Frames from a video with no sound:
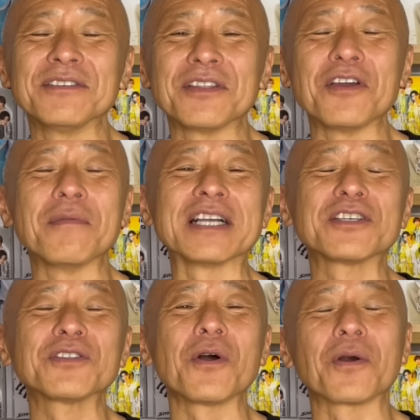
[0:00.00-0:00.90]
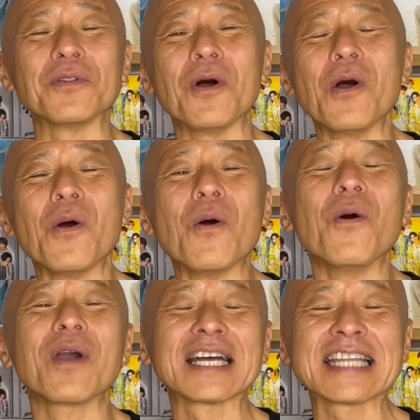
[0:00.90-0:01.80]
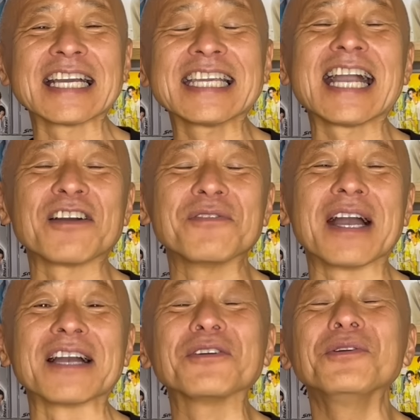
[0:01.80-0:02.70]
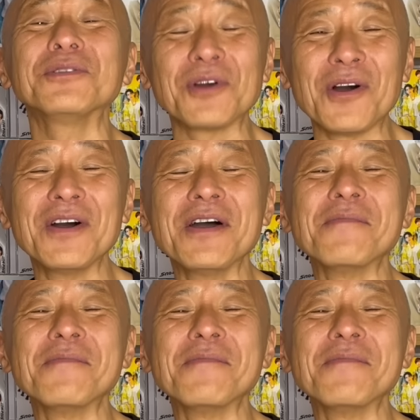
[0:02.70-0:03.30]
ていう、まあちょっとこの大型企画が来ると、